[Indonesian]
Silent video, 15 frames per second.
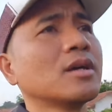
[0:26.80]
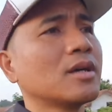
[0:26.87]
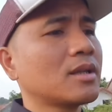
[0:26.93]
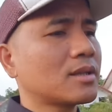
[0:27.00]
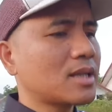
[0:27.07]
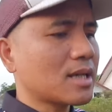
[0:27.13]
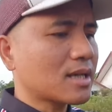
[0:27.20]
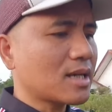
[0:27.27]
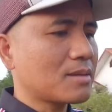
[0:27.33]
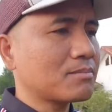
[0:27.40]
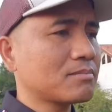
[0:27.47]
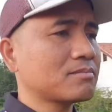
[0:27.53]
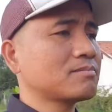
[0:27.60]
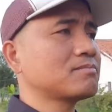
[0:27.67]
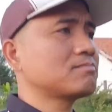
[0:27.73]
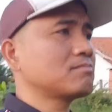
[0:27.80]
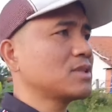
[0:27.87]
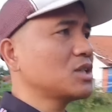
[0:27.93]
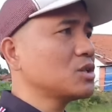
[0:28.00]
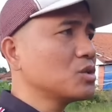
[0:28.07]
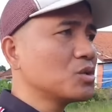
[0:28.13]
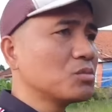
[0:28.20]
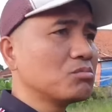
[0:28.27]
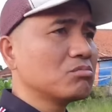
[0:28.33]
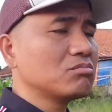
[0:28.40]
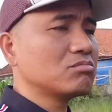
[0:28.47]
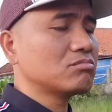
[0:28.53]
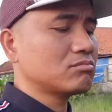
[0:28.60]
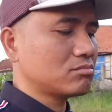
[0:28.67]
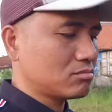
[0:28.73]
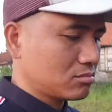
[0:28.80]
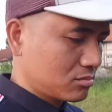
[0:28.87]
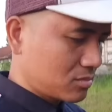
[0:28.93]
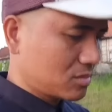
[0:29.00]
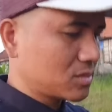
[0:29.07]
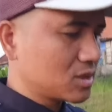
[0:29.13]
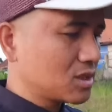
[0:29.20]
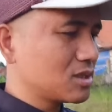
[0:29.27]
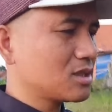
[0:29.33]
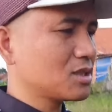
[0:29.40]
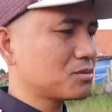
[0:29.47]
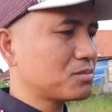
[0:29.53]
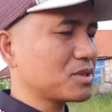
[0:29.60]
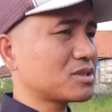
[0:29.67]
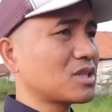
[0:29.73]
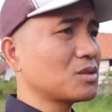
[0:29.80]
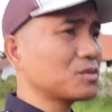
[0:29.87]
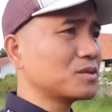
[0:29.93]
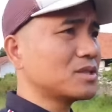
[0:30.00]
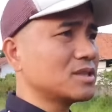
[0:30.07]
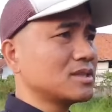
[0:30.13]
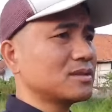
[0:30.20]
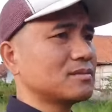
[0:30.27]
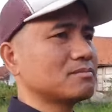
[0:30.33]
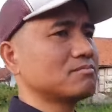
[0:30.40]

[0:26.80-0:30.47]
Intakam ium IJSP Saudi